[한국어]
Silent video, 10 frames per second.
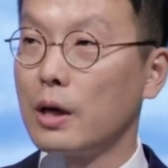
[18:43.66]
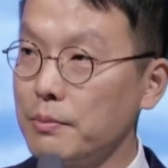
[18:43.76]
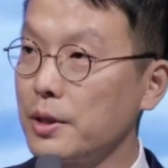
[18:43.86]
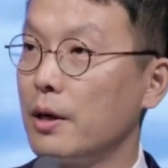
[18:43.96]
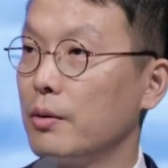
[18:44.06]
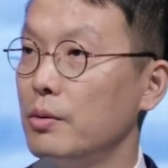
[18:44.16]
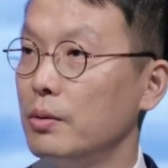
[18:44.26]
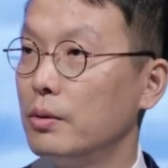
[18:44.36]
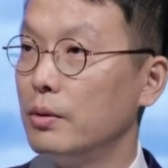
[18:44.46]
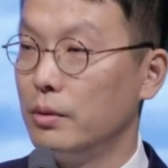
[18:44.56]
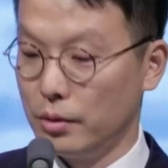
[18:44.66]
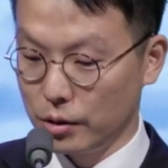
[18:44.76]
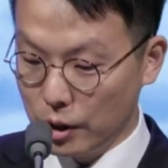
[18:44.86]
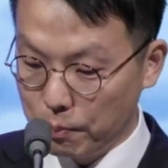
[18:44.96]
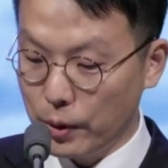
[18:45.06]
감사하고
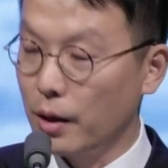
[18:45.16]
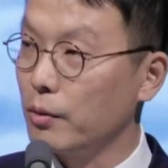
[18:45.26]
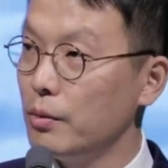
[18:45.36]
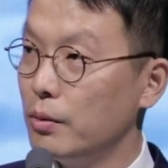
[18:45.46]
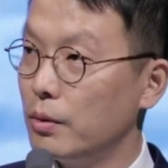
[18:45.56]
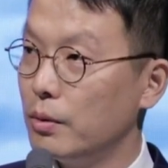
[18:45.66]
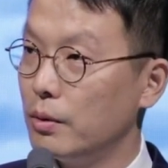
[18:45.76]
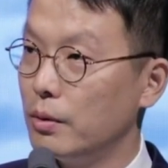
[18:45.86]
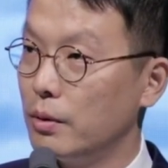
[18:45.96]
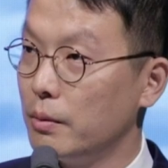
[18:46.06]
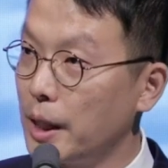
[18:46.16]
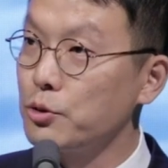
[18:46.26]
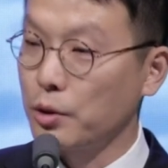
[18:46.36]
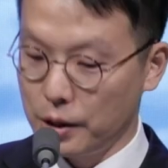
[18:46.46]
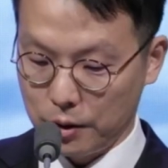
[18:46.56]
기뻐하고
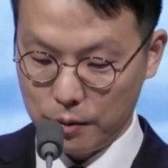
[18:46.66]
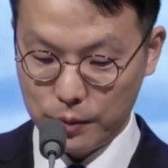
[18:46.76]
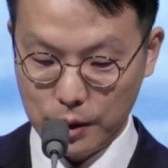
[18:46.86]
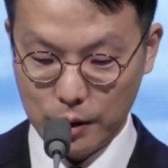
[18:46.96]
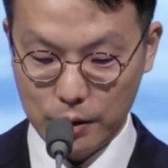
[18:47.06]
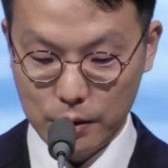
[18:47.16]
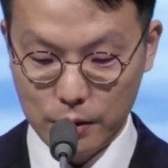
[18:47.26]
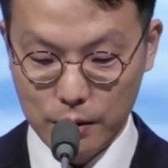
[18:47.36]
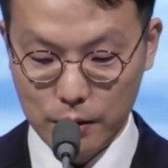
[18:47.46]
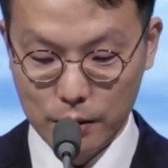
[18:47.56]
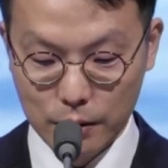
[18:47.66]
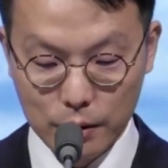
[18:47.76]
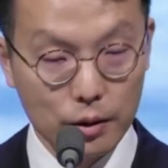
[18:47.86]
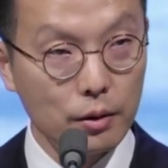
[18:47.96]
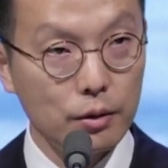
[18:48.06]
만족하는 겁니다.
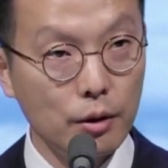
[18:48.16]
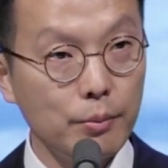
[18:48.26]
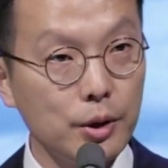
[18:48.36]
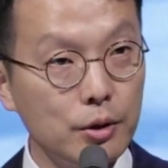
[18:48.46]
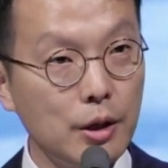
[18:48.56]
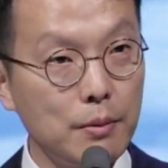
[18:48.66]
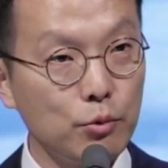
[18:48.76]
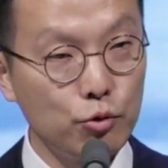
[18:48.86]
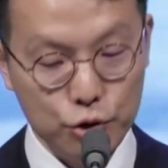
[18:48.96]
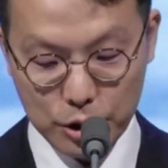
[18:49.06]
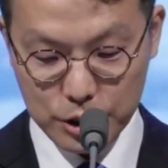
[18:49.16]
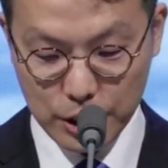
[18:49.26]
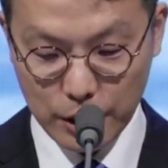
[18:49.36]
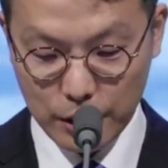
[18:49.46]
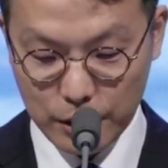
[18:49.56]
그러면 그 다음 구절이
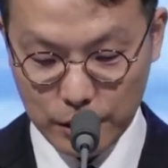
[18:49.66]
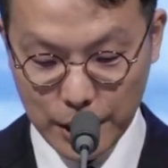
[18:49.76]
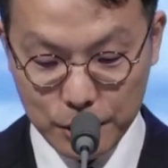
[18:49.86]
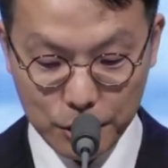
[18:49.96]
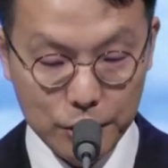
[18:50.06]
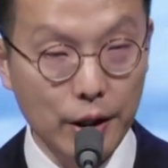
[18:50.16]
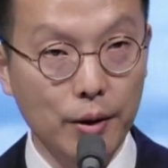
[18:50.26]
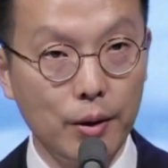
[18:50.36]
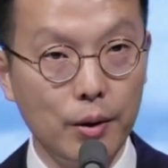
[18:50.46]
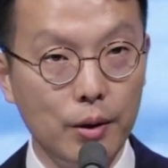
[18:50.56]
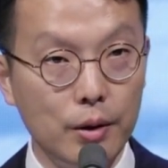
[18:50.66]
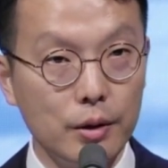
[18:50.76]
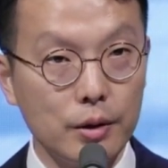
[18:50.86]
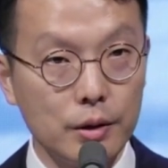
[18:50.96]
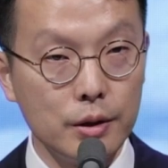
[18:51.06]
이제 해석이 돼요.
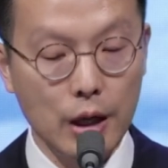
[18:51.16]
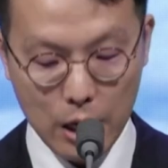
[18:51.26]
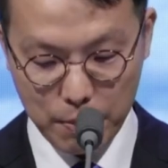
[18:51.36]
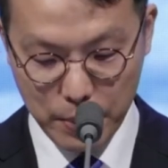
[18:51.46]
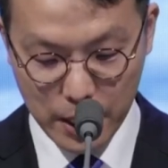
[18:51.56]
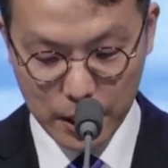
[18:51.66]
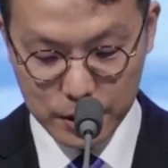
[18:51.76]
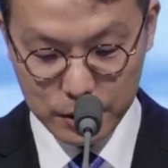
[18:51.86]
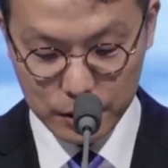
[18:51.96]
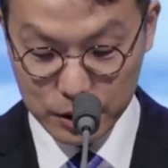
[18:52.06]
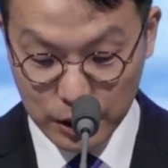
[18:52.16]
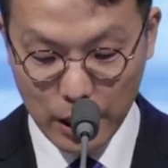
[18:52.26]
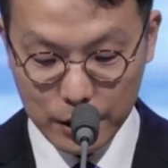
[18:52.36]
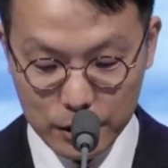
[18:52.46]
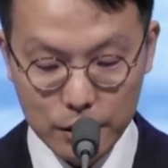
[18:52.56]
그가 바라는 그가
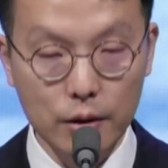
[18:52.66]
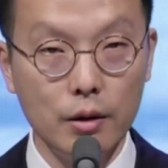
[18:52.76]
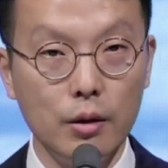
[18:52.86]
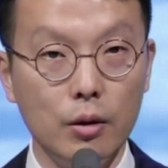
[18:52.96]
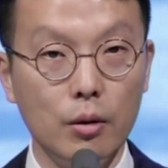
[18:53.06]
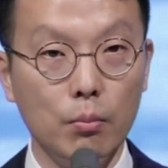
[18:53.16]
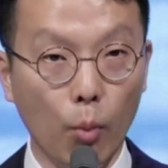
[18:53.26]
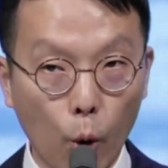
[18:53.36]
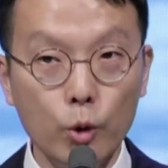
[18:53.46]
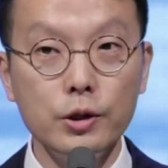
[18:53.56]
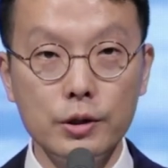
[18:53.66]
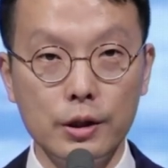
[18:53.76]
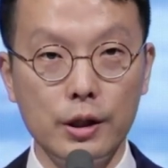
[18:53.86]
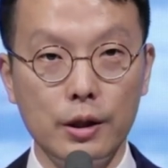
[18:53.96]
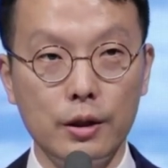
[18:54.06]
하는 모든
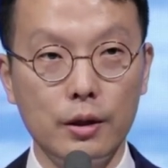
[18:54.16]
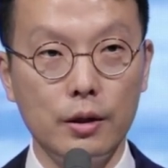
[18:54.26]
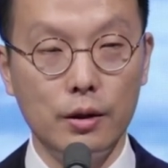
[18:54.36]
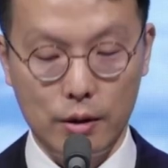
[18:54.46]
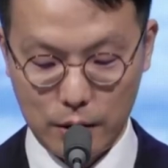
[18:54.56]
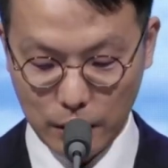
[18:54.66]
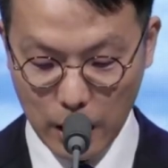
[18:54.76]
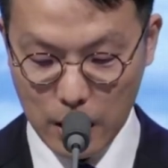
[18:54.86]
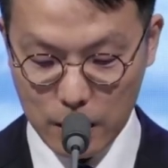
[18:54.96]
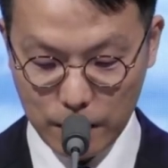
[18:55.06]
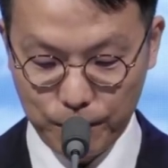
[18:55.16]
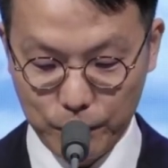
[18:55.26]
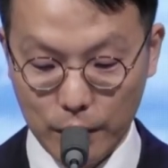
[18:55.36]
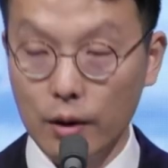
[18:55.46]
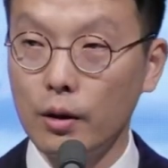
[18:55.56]
일이 다
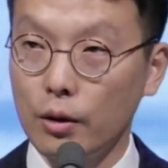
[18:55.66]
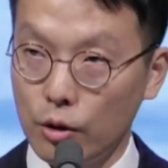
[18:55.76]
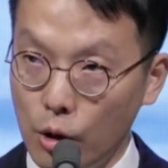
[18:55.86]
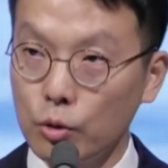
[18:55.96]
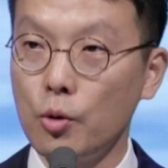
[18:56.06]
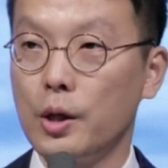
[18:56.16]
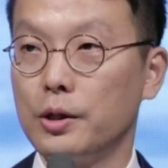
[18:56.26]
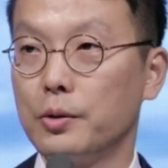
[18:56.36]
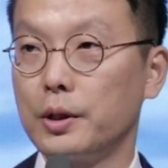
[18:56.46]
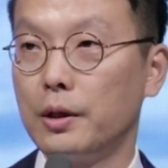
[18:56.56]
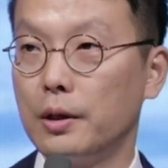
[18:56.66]
형통하리로다.